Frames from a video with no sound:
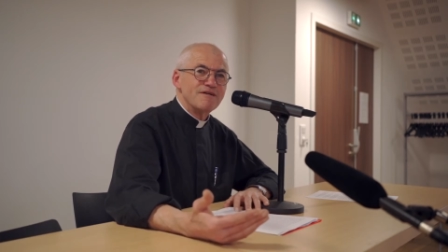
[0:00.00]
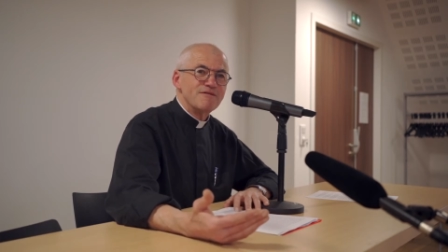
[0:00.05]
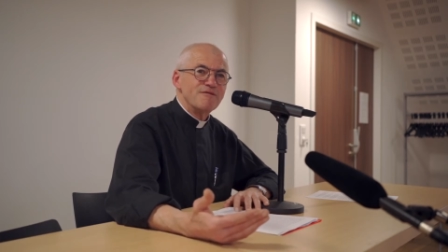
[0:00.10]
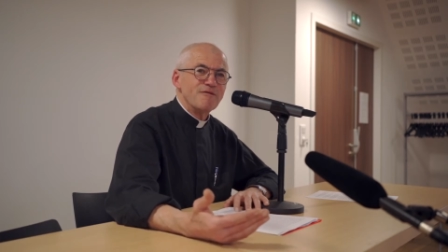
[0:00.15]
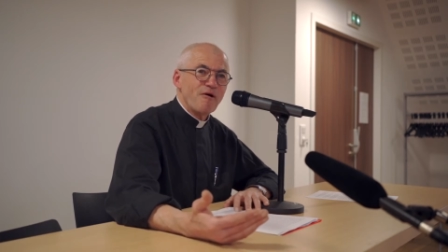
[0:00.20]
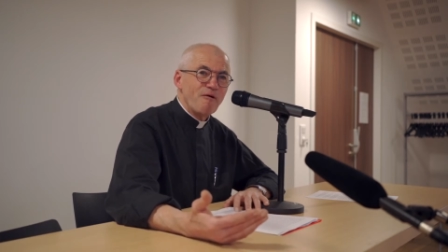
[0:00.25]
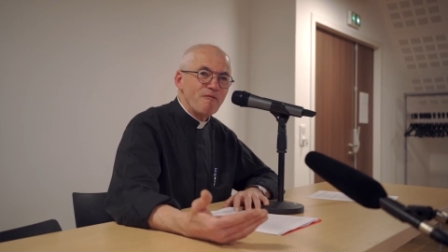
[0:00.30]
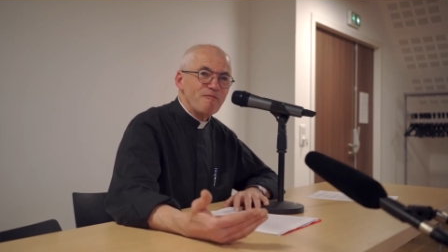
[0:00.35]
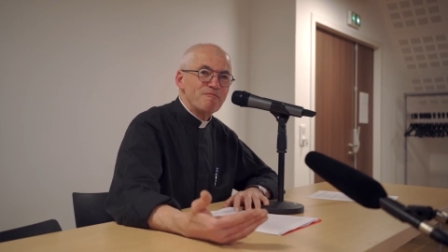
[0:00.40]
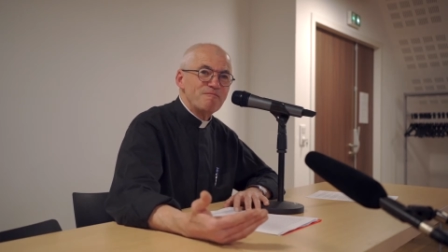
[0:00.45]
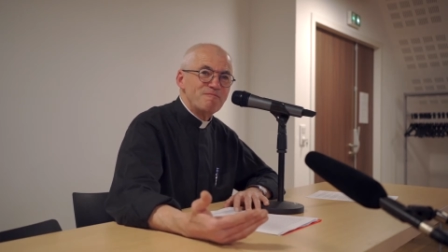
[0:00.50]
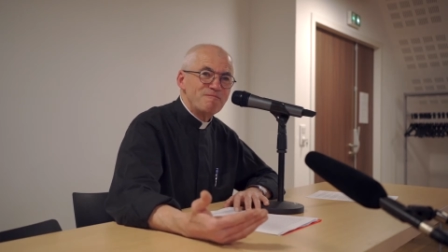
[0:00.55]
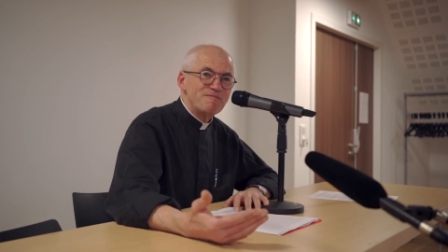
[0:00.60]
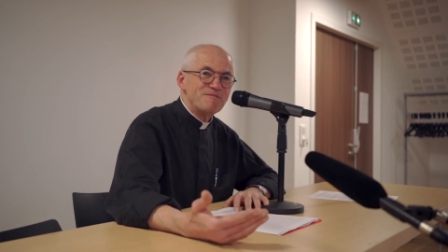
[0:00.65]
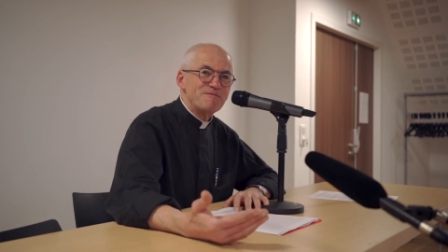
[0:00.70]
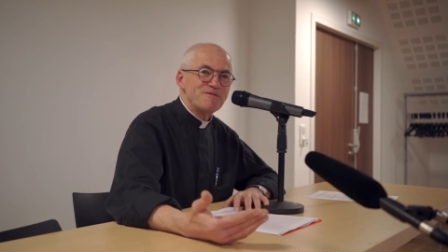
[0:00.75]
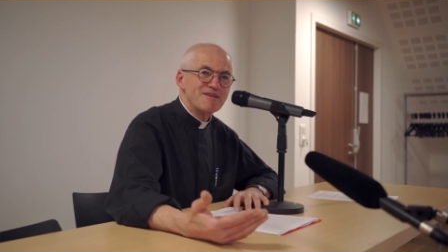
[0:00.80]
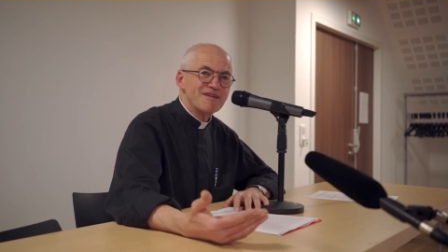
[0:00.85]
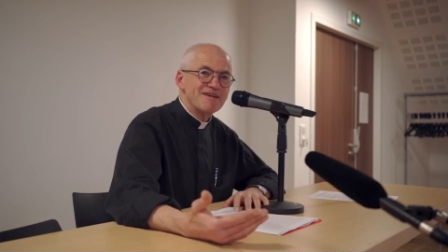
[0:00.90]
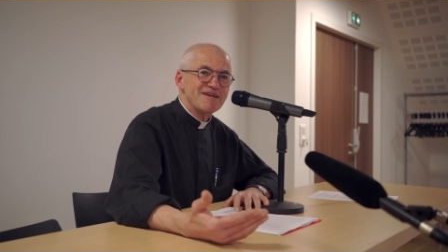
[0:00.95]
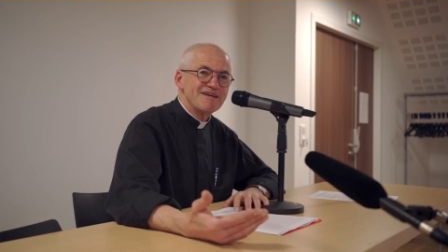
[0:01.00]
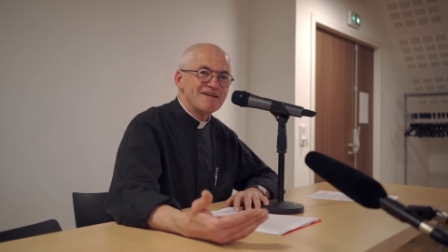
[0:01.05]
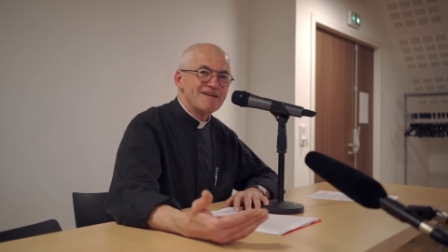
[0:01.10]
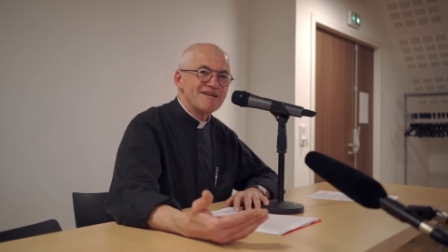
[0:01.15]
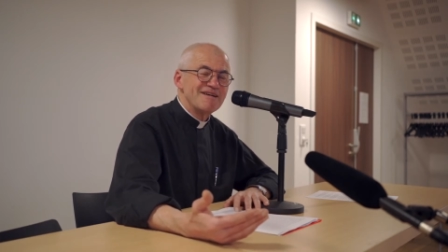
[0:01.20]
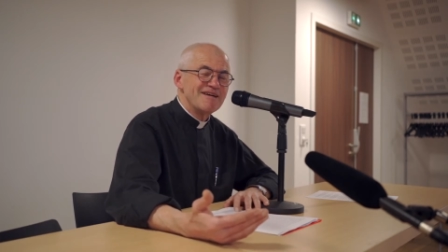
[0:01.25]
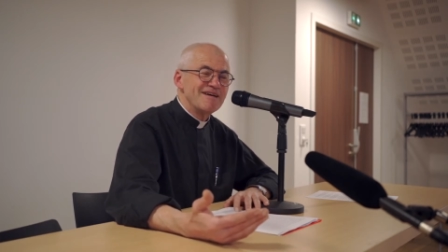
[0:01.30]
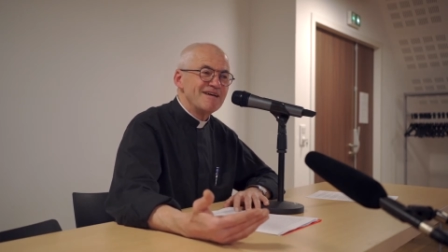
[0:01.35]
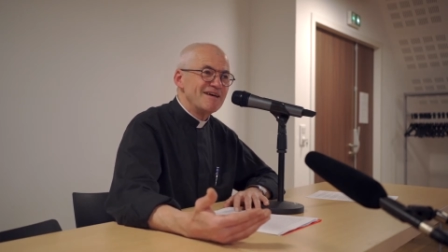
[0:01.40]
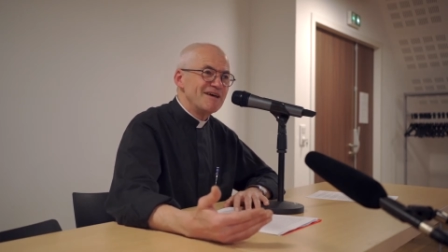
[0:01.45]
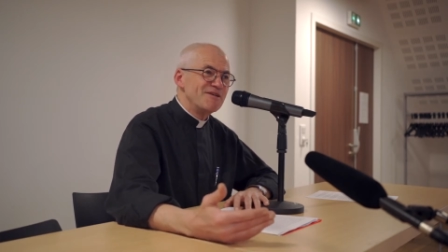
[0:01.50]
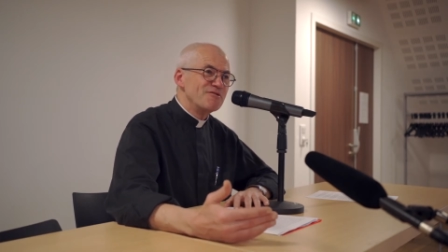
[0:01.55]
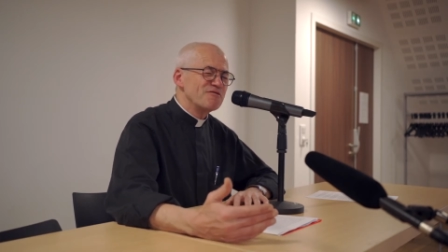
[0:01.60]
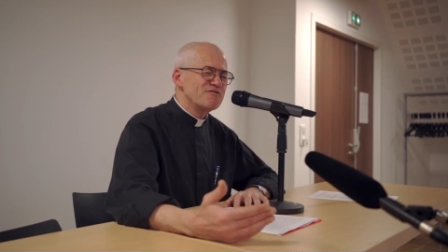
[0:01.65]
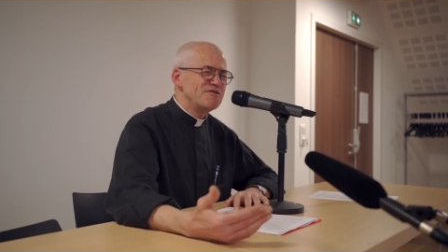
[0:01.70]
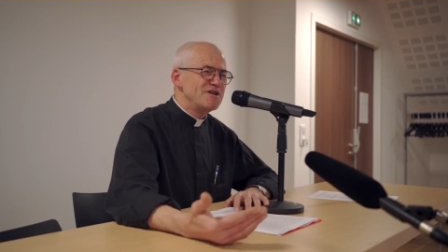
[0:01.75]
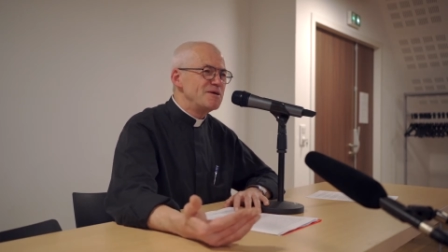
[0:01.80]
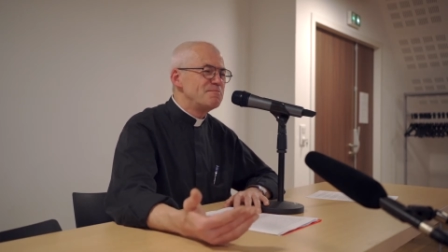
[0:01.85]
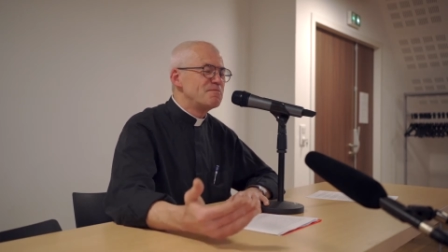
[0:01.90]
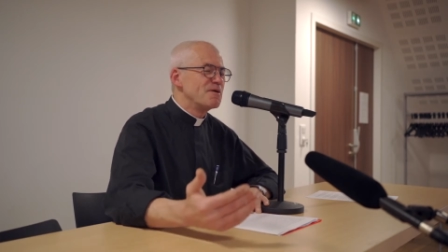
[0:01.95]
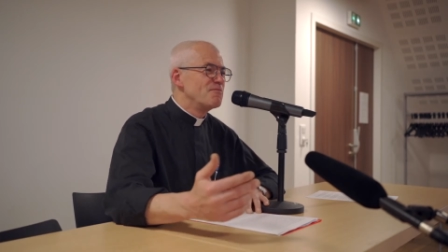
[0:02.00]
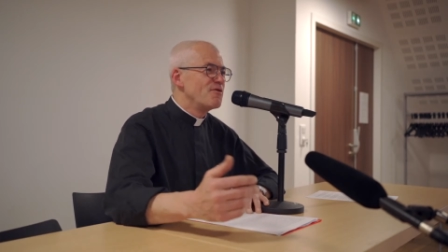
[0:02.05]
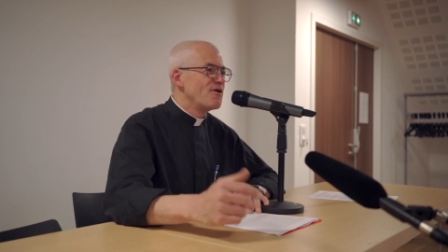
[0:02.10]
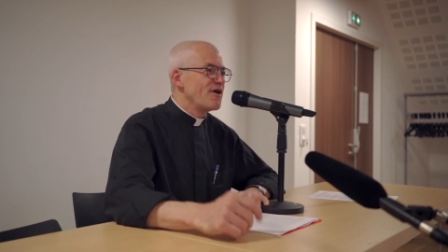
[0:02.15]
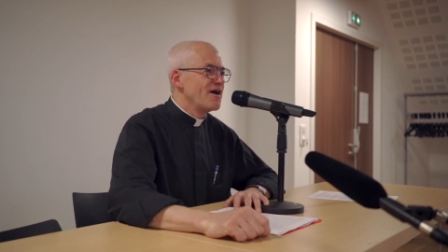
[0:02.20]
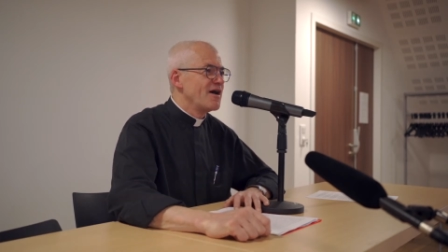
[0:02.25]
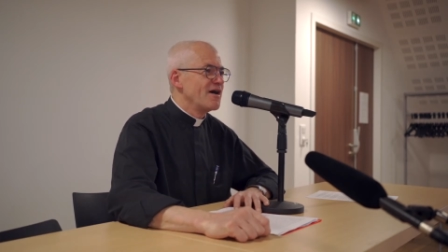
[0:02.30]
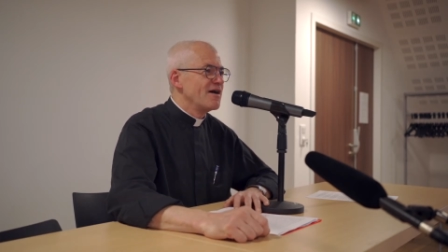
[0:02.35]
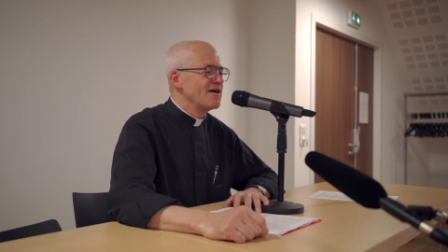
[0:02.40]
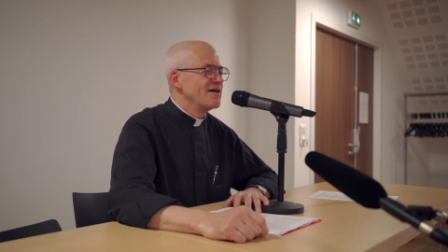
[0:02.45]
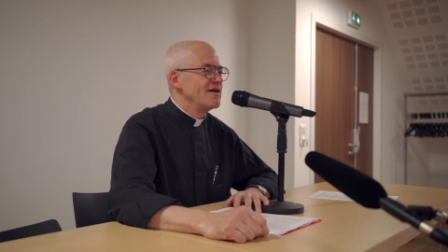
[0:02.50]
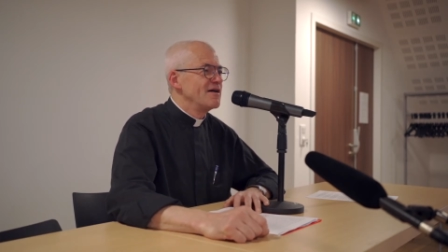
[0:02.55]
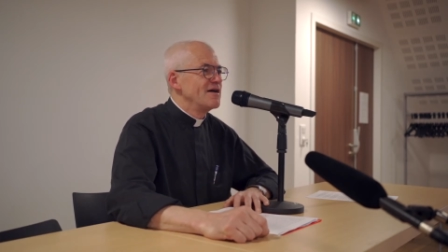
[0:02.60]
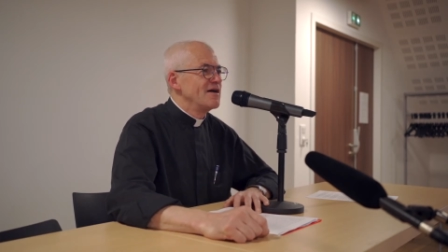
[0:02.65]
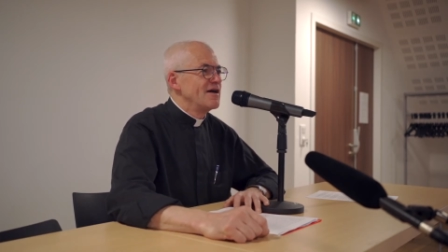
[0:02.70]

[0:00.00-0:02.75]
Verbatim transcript: non donc Philippe est mort à,